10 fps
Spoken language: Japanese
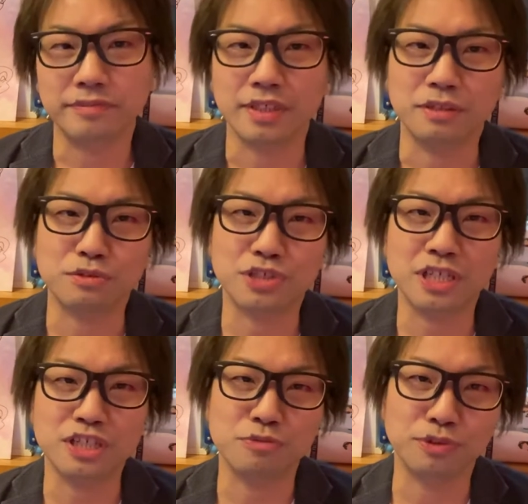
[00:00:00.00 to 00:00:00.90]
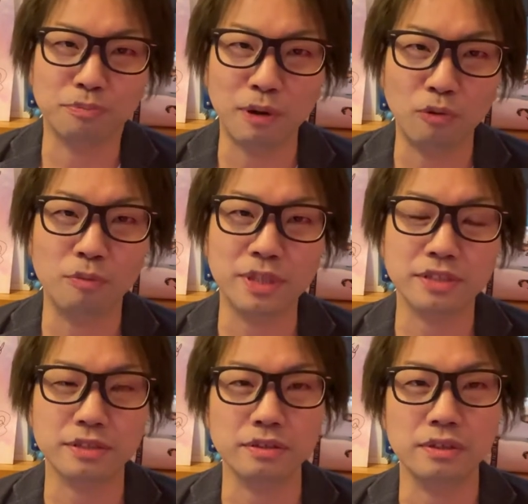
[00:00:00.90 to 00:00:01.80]
えー、としっかり自分の
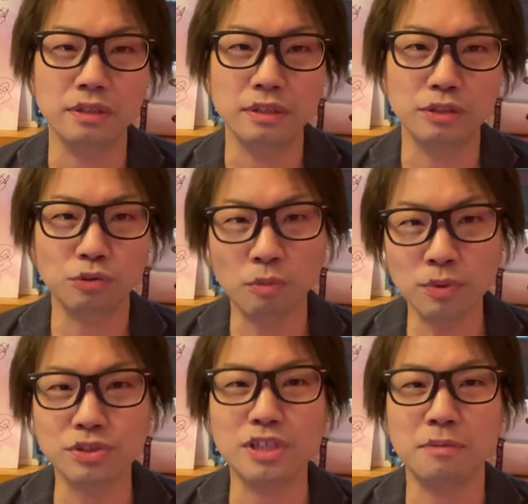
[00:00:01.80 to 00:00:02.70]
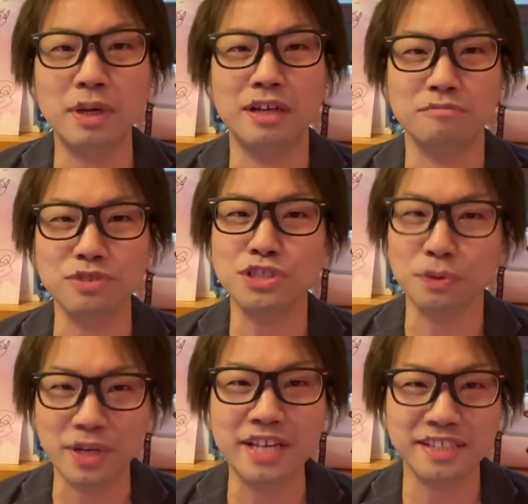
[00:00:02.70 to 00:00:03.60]
パフォーマンスともすればむし
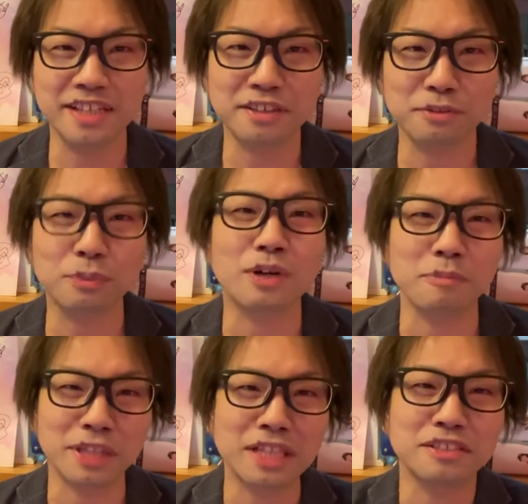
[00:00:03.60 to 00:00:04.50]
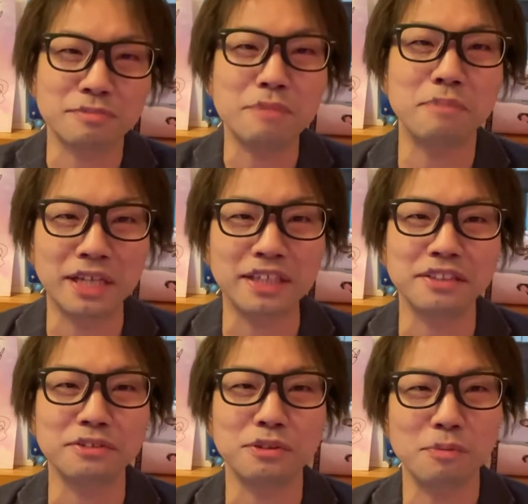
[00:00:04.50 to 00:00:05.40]
ろ冷静っていうところが目立つメンバーなん
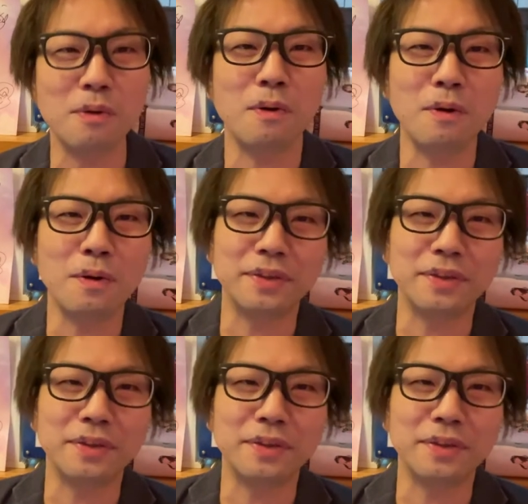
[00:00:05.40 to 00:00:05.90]
ていうのも